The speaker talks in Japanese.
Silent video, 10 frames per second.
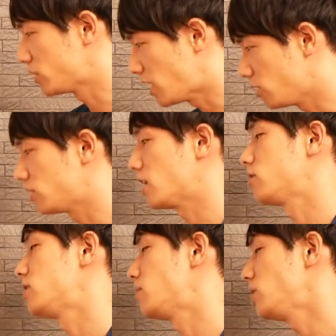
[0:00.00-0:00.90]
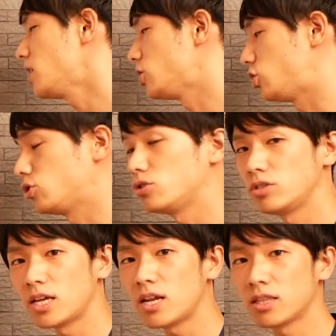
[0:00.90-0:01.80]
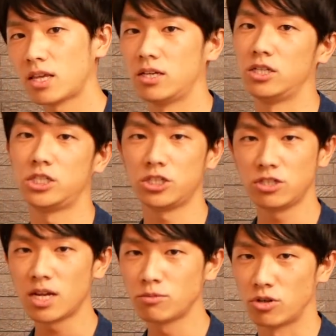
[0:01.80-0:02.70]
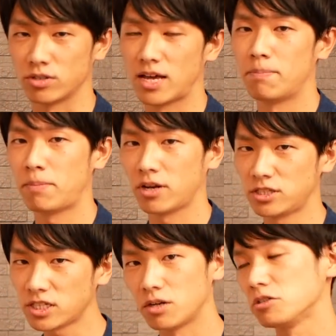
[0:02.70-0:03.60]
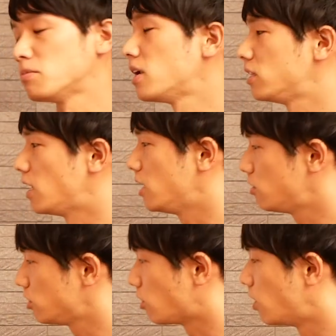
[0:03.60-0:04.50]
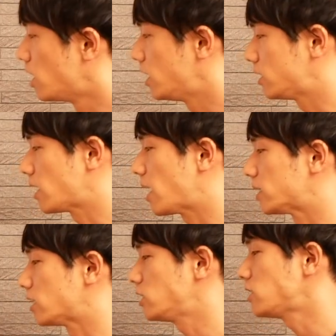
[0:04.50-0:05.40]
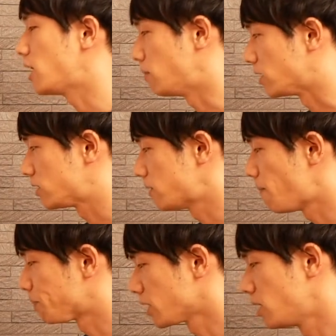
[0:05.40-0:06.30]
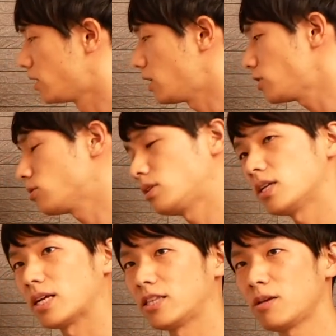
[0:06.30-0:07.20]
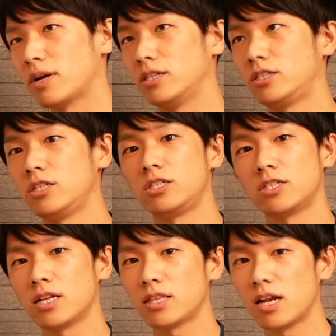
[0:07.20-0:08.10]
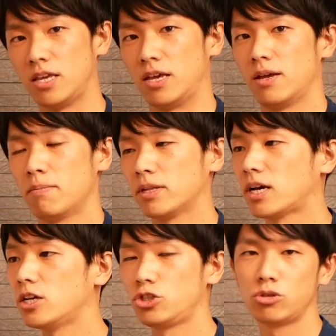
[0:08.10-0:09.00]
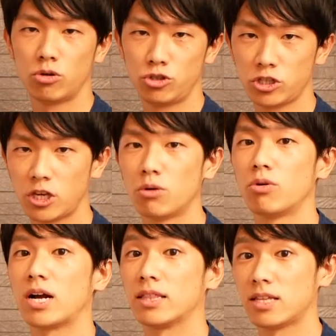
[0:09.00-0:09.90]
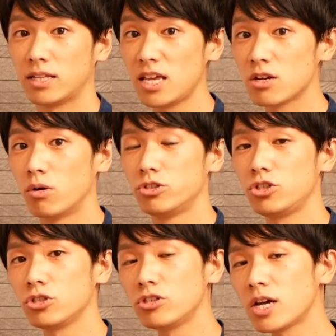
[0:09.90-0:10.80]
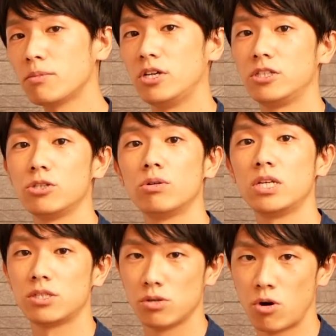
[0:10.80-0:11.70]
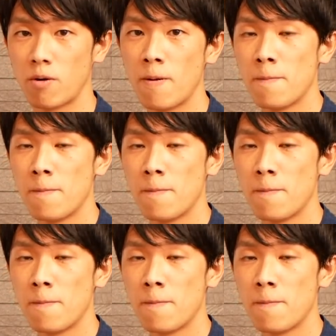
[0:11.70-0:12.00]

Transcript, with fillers: 豚肉 100g で 17.1g のタンパク質が含まれているといった形になります。ですので、例えば1日あたり、まあ、体重 50kg の方で 50g 必要ですよ。